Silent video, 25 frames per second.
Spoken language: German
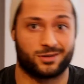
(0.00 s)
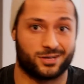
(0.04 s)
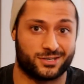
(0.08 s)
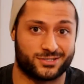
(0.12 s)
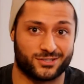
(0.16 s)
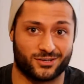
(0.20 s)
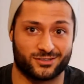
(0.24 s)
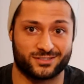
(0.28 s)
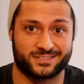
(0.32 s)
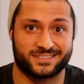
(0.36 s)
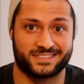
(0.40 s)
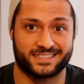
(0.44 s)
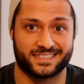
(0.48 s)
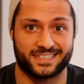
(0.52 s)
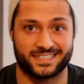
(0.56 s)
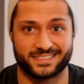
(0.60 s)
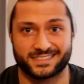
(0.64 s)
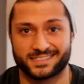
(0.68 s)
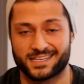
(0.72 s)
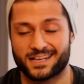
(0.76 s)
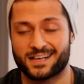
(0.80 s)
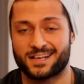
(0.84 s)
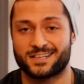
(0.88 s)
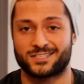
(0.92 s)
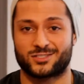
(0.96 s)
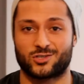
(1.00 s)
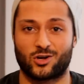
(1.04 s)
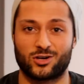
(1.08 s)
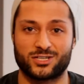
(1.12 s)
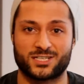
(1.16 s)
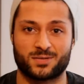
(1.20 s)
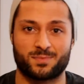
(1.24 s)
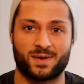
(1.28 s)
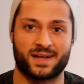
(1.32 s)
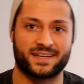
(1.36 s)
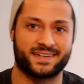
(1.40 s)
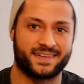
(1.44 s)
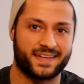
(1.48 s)
oder sonstiges,
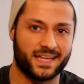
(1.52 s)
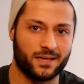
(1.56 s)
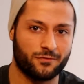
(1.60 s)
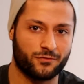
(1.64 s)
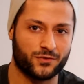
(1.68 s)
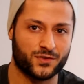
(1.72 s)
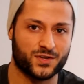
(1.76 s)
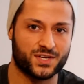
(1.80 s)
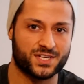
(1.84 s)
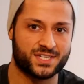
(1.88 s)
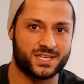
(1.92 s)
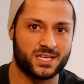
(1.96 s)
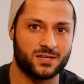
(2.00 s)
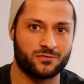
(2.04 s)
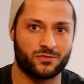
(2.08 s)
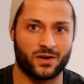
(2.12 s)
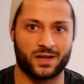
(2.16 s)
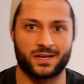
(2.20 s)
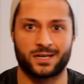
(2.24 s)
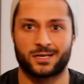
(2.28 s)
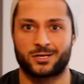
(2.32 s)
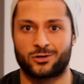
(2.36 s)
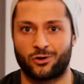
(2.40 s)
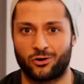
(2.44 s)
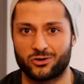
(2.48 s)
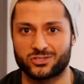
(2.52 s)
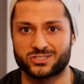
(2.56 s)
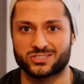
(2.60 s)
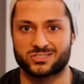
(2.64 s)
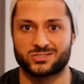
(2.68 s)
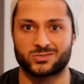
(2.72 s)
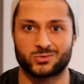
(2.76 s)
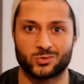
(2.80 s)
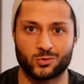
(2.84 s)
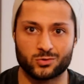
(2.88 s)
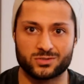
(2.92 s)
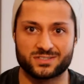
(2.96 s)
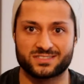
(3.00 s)
sollte man definitiv eine
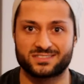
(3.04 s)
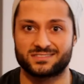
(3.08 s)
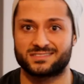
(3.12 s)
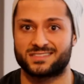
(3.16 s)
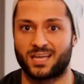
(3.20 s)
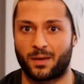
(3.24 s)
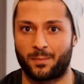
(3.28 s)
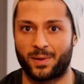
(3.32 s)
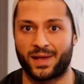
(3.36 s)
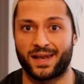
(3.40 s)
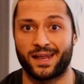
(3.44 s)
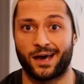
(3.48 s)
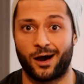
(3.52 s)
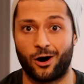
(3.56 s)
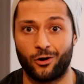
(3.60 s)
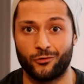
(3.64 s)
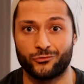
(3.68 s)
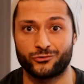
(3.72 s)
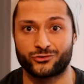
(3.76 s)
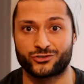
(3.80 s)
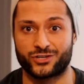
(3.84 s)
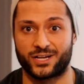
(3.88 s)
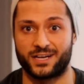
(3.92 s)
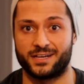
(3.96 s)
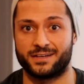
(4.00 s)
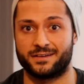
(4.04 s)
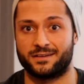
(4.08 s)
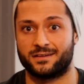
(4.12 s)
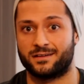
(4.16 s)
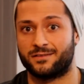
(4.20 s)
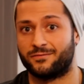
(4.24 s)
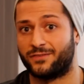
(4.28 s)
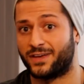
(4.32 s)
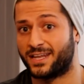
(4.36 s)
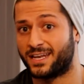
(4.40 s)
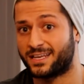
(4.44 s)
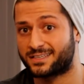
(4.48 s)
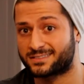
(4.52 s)
Kosten-Nutzen-Tabelle aufstellen.
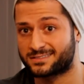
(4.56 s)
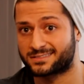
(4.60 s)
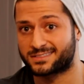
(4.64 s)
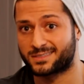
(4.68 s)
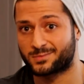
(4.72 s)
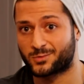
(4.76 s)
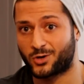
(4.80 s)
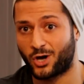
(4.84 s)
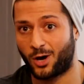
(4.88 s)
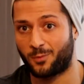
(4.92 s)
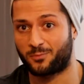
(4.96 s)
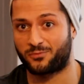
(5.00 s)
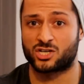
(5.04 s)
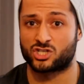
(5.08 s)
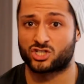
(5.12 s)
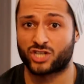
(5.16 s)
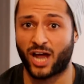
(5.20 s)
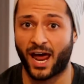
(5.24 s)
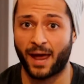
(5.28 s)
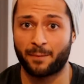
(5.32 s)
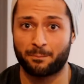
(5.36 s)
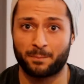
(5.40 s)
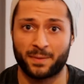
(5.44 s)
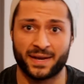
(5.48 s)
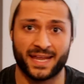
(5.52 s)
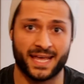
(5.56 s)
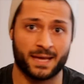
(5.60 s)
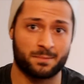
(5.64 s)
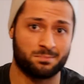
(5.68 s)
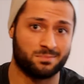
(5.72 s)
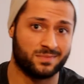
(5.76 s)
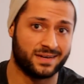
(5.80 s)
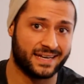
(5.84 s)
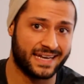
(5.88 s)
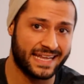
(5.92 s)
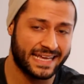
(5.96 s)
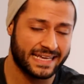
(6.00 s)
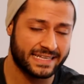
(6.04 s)
Wenigstens im Kopf. Dann schreibt man
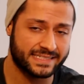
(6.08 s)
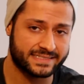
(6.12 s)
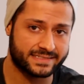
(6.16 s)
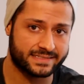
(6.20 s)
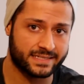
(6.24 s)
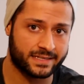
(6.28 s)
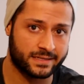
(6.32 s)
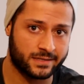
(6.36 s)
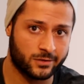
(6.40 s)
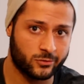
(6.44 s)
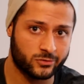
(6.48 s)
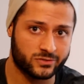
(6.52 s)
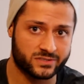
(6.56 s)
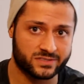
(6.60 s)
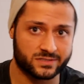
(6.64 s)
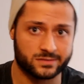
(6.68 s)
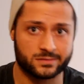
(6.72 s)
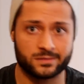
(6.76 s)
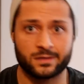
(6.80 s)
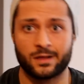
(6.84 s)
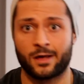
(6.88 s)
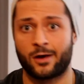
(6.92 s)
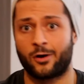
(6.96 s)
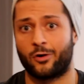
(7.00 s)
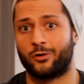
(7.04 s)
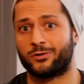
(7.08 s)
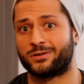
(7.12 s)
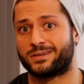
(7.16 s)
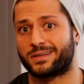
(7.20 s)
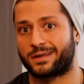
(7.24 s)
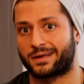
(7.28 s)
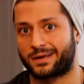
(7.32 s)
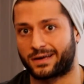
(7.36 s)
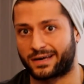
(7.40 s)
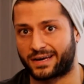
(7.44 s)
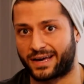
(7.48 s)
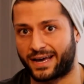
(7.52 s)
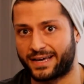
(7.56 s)
eben links den Nutzen und
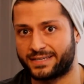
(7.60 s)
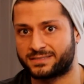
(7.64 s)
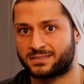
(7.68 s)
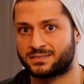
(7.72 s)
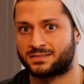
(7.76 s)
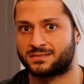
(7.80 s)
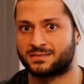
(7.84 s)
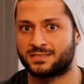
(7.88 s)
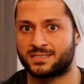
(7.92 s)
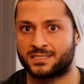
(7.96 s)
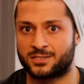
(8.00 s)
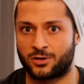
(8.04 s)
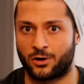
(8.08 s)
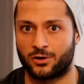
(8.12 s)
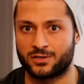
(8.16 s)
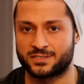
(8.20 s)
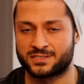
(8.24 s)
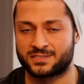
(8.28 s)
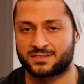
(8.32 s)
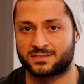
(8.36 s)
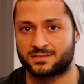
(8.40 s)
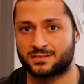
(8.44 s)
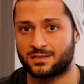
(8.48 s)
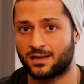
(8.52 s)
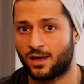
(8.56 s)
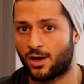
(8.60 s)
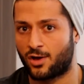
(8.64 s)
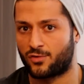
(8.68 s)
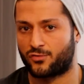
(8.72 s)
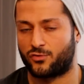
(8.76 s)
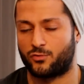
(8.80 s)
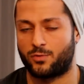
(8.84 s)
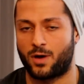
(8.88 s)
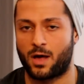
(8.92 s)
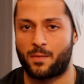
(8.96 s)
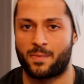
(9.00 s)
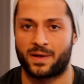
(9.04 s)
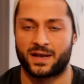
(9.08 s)
rechts die Kosten,
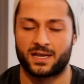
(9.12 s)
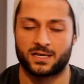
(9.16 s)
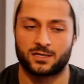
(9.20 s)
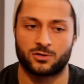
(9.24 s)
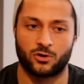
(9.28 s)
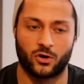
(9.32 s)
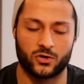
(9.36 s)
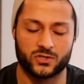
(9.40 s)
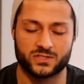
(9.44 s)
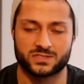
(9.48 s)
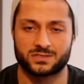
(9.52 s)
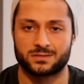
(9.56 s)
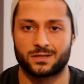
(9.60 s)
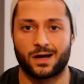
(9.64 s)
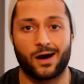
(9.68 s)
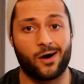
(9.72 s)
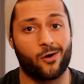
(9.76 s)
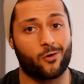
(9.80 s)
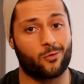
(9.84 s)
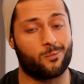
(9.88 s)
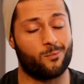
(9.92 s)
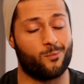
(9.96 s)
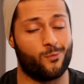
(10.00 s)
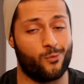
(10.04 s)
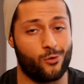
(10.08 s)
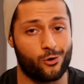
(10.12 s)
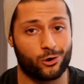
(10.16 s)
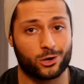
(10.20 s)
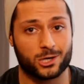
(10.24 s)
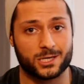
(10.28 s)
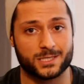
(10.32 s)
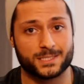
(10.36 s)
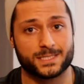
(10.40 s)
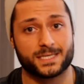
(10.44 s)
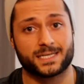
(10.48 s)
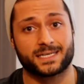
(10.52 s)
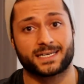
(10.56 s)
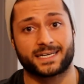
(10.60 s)
wobei bei den Kosten auch
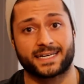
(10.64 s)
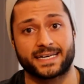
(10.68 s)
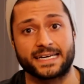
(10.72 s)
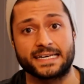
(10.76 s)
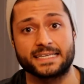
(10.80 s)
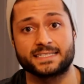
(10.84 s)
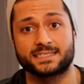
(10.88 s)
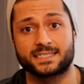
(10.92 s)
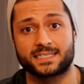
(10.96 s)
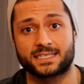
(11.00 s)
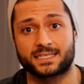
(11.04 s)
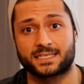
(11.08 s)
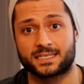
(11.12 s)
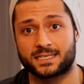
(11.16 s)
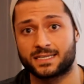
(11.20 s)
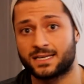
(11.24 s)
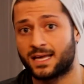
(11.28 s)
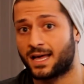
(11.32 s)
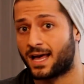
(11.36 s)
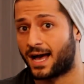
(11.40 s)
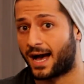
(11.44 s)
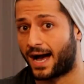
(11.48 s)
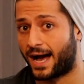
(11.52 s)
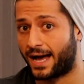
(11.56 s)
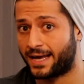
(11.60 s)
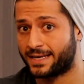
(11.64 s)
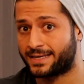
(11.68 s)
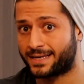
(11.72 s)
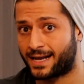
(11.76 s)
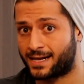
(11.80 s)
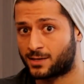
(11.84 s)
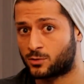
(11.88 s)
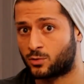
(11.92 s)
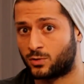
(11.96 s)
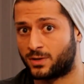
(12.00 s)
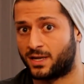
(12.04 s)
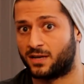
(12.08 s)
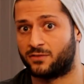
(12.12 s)
mögliche Risiken
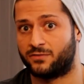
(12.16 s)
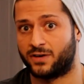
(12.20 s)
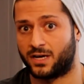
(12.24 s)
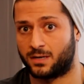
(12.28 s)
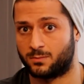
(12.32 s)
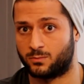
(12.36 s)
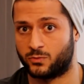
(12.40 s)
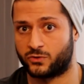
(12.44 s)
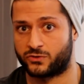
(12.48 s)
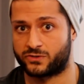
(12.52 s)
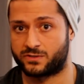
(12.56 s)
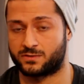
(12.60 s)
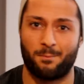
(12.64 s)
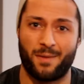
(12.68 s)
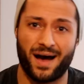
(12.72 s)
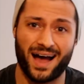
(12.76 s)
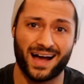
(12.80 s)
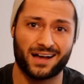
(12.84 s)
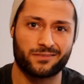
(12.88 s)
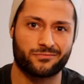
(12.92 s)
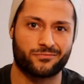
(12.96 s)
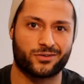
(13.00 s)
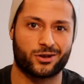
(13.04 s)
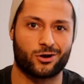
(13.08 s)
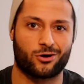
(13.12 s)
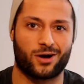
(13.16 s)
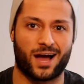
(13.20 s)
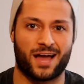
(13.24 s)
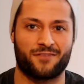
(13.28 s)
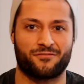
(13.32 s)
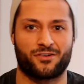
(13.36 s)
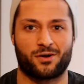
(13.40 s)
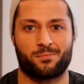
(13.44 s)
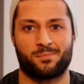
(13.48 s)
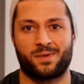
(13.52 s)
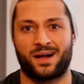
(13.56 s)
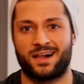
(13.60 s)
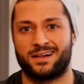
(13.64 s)
einkalkuliert werden müssen. Machen wir doch
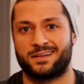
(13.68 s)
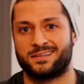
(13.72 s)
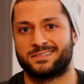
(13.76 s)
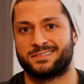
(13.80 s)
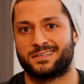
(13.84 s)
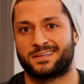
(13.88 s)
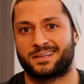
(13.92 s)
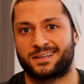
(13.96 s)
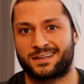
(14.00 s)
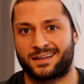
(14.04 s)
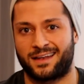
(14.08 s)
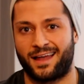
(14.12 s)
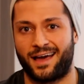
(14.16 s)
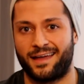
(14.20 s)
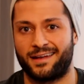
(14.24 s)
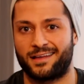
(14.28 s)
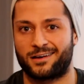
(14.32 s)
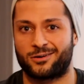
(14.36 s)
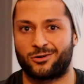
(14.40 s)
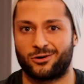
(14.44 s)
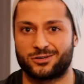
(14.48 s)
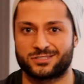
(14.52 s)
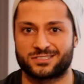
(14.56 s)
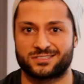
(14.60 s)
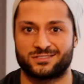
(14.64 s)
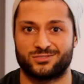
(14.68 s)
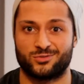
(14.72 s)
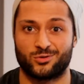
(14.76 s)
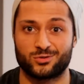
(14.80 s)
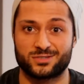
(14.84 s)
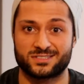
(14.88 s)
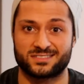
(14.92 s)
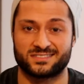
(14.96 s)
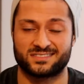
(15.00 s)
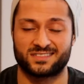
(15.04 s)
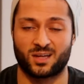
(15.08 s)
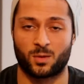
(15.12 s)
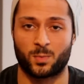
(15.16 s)
einfach mal diese kleine
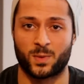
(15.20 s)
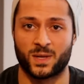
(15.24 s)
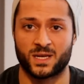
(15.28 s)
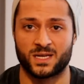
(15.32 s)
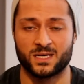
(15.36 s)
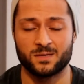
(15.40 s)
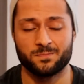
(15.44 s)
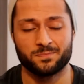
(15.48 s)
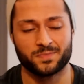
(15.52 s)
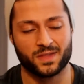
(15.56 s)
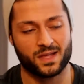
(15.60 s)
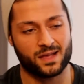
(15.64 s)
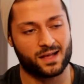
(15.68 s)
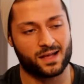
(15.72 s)
Kosten-Nutzen-Tabelle.